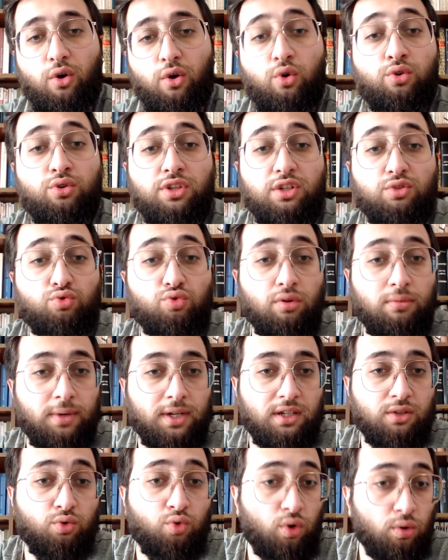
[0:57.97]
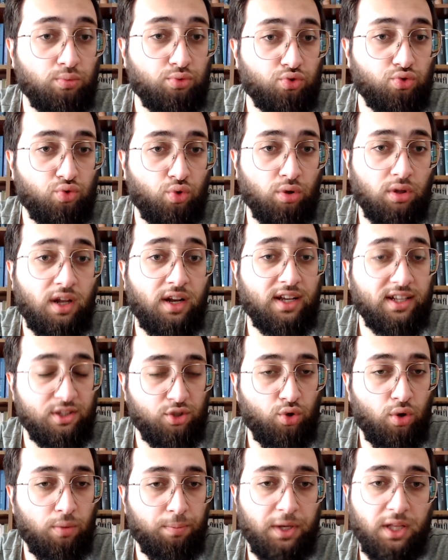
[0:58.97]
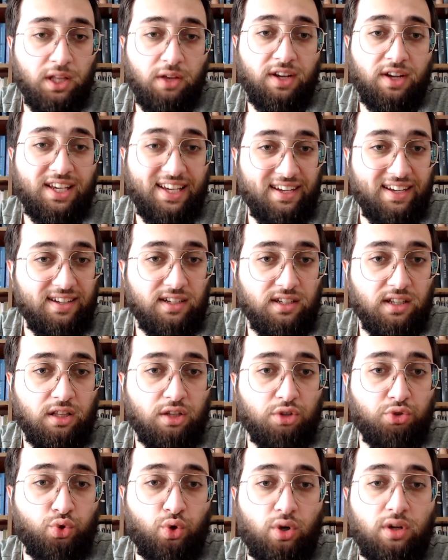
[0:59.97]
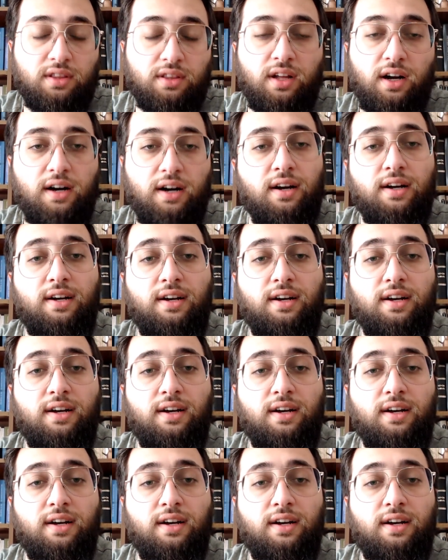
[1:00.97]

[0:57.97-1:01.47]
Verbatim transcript: Örneğin Somali'nin komşusu olan Etiyopya'da ve Kenya'da da şu anda